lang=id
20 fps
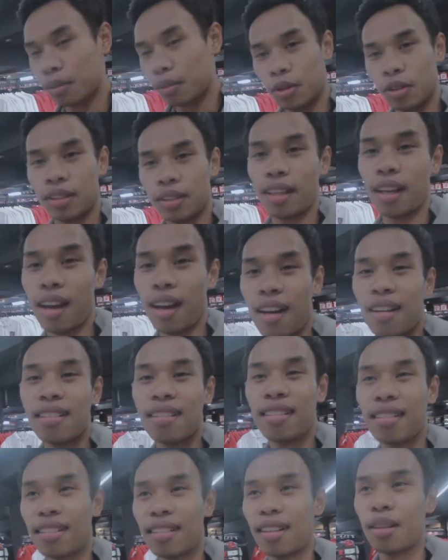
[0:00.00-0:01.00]
ketemu saya
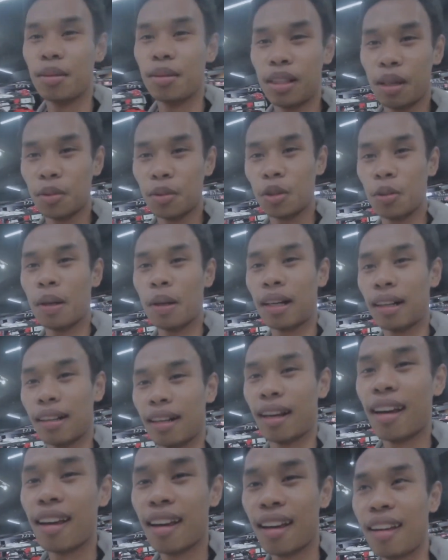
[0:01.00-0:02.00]
nggak bisa foto
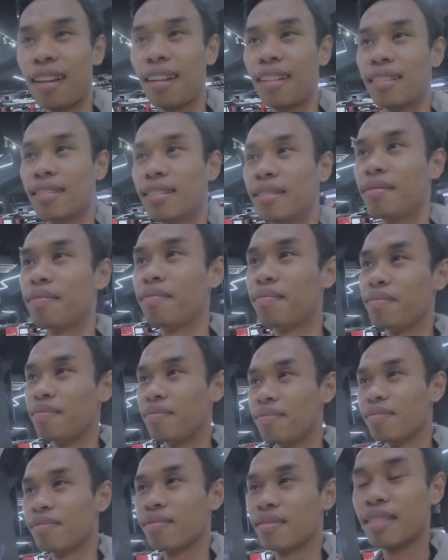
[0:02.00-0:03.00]
bareng deh
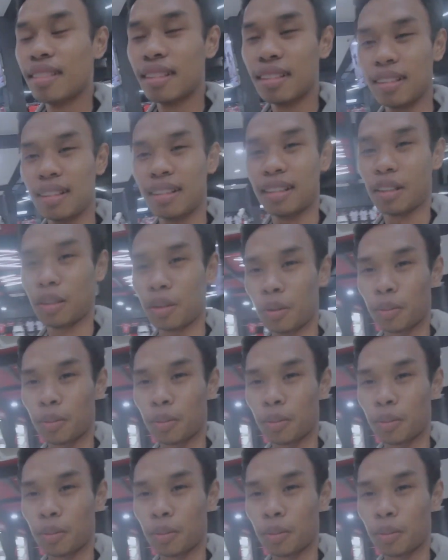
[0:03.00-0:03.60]
ya